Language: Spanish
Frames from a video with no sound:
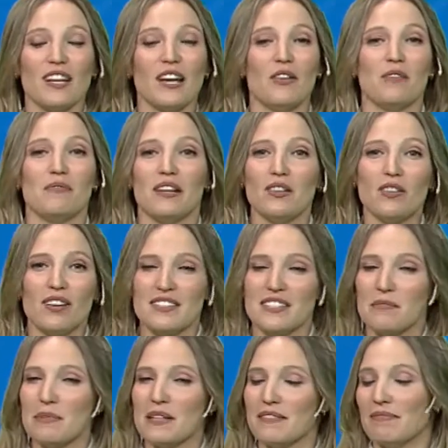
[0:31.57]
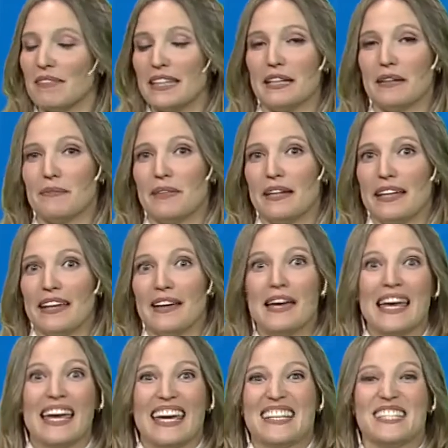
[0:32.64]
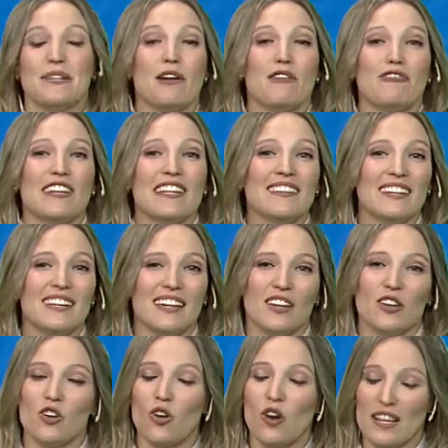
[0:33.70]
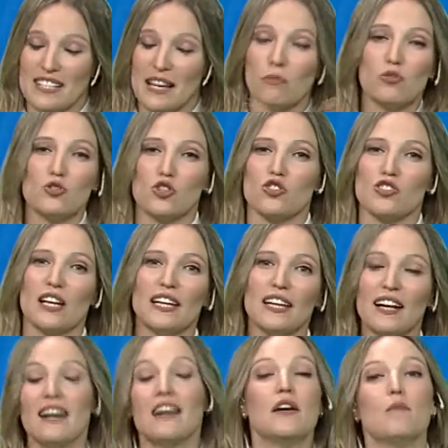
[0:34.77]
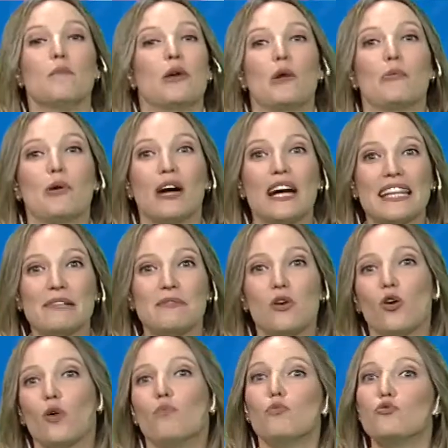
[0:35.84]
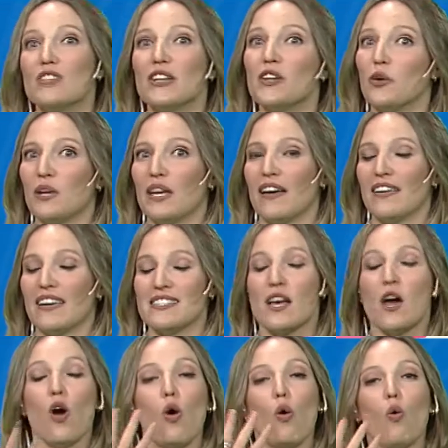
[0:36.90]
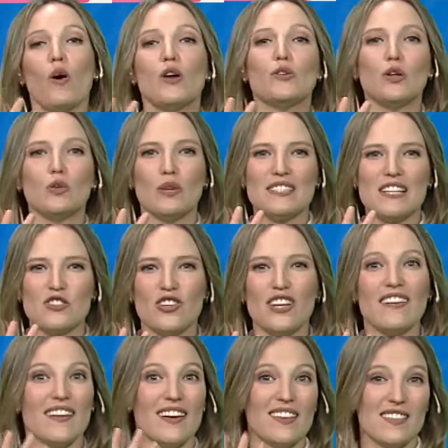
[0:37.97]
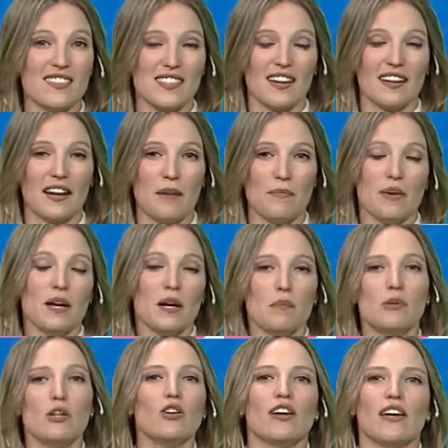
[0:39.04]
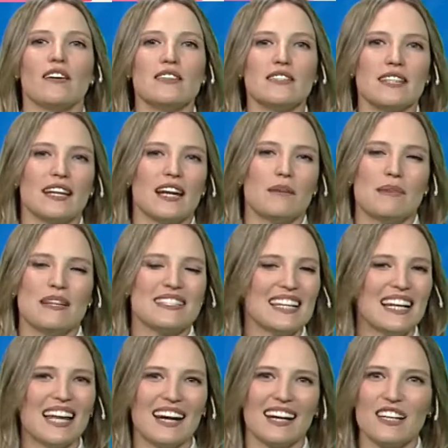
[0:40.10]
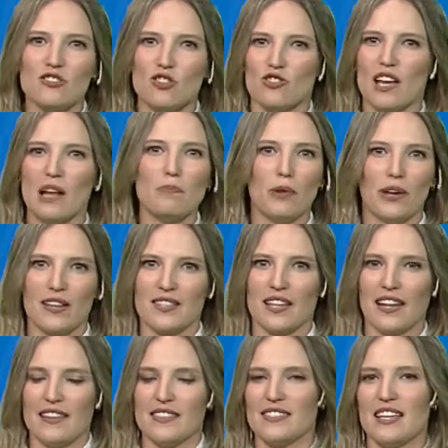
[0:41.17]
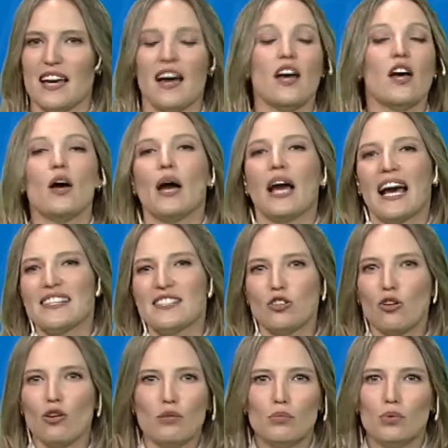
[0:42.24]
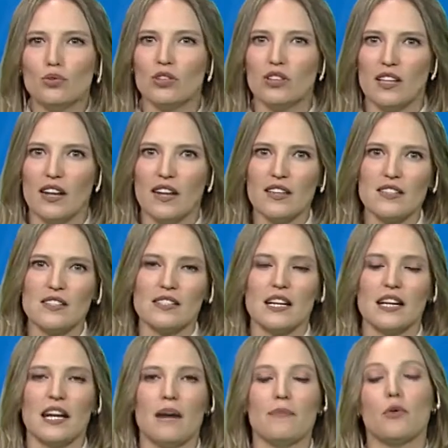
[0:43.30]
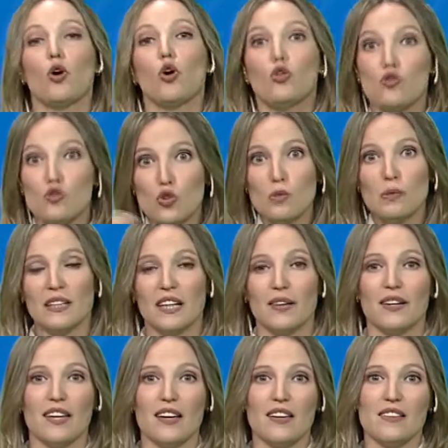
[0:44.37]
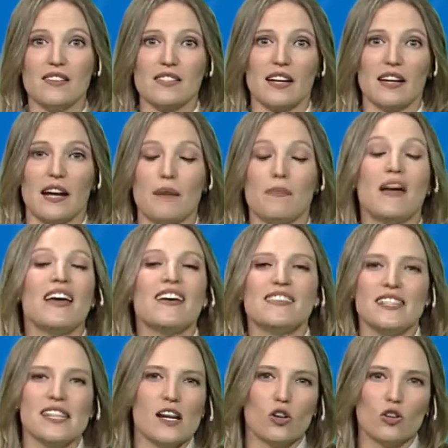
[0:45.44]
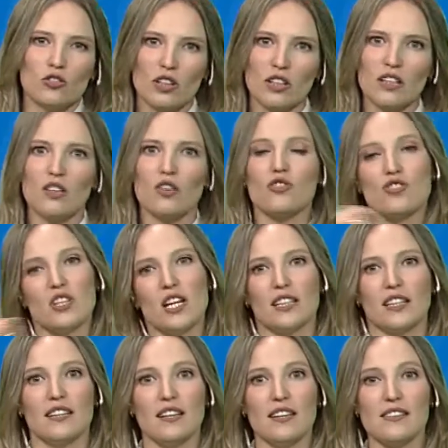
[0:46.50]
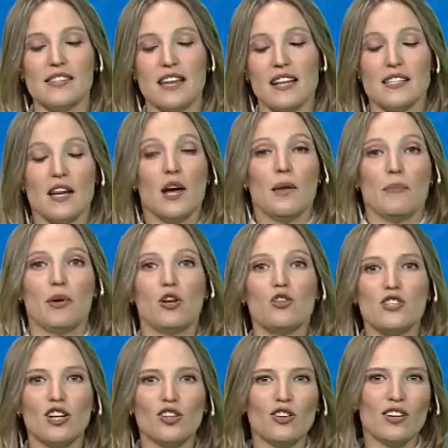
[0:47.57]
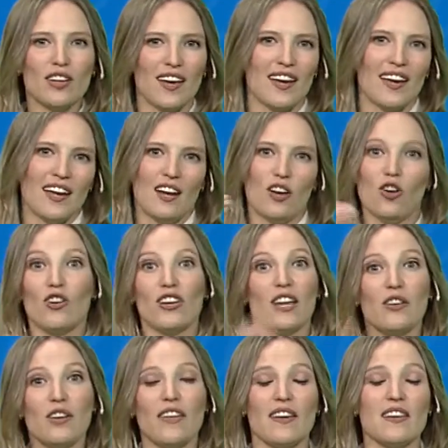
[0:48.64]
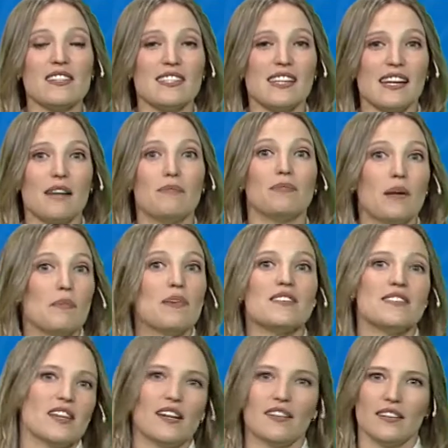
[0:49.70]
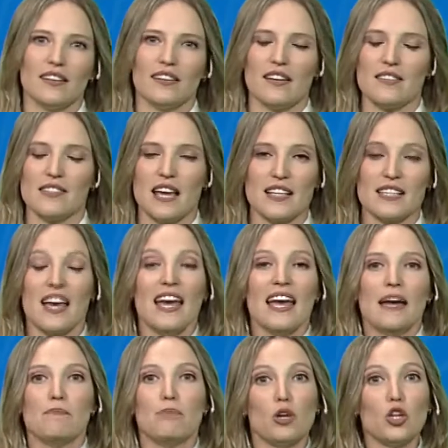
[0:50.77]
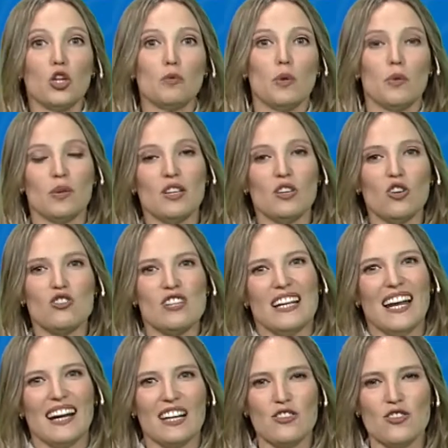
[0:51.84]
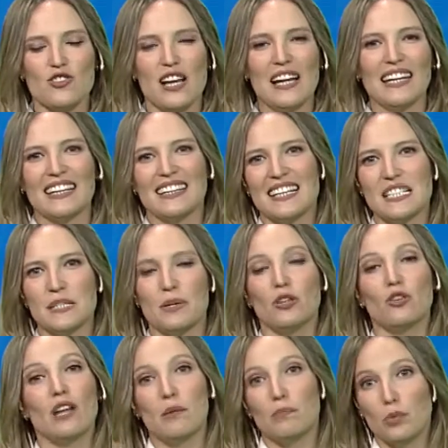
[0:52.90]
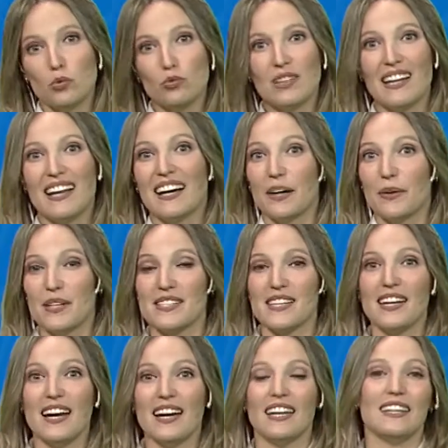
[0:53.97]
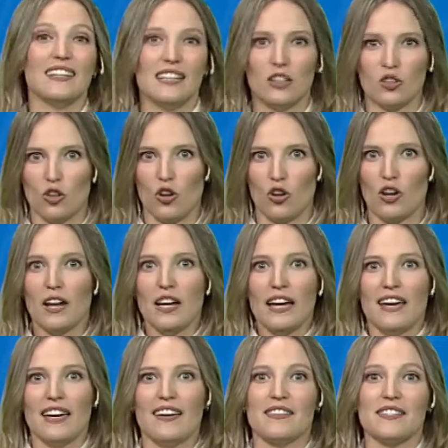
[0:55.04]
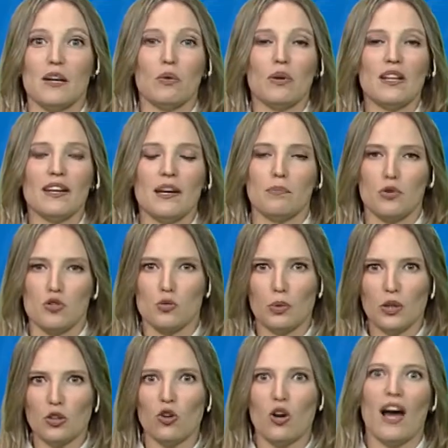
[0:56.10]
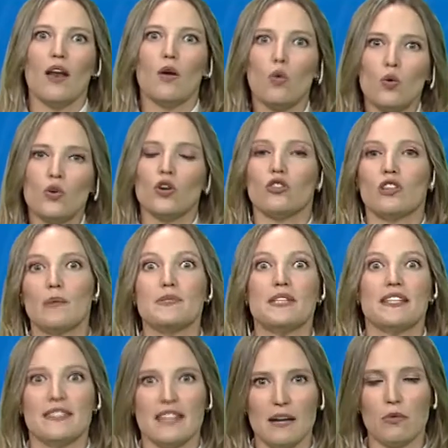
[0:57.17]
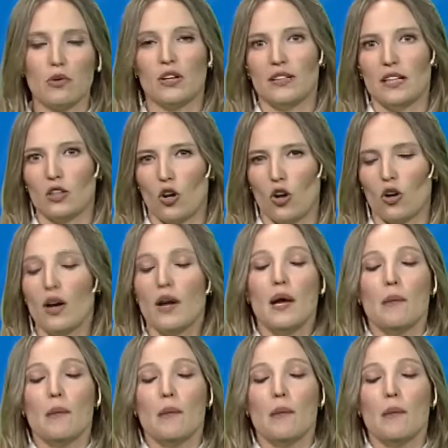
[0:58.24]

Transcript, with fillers: Claro, Amadeo recién me, echaba al frente de que no, hacía mucho no salía. Bueno, pero acá estamos con muchas novedades. Cuatro actualizaciones de Instagram. Vieron que Instagram es la red social por excelencia. Casi todo el mundo tiene Instagram, consume a través de Instagram, sigue contenido, sigue tendencias. Pero lo cierto es que los creadores de Instagram también siguen tendencias. Por estos momentos, la red social que está llevando la punta a la cabecera es TikTok. Eh, ¿Se acuerdan que, por supuesto, algunos tips decíamos de TikTok?